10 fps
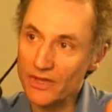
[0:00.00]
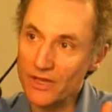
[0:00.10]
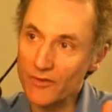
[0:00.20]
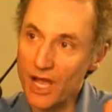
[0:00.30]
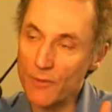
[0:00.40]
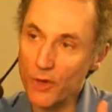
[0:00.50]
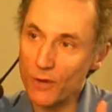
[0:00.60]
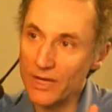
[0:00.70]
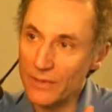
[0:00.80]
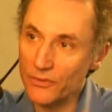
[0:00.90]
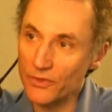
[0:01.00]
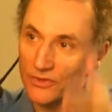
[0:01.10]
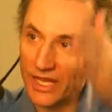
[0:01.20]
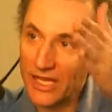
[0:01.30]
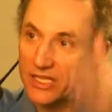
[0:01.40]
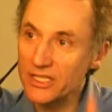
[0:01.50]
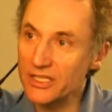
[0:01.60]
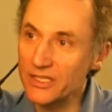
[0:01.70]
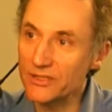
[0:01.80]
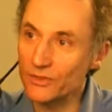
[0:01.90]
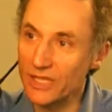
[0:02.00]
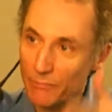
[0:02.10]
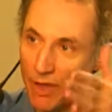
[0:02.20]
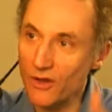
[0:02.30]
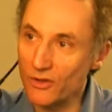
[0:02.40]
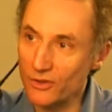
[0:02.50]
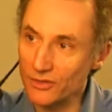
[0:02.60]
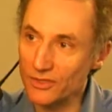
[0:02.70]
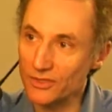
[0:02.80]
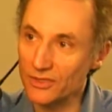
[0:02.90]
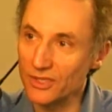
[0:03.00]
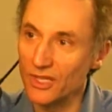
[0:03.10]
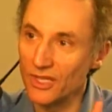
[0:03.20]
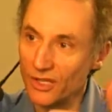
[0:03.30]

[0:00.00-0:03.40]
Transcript: il va y avoir un problème d'aligner son apparence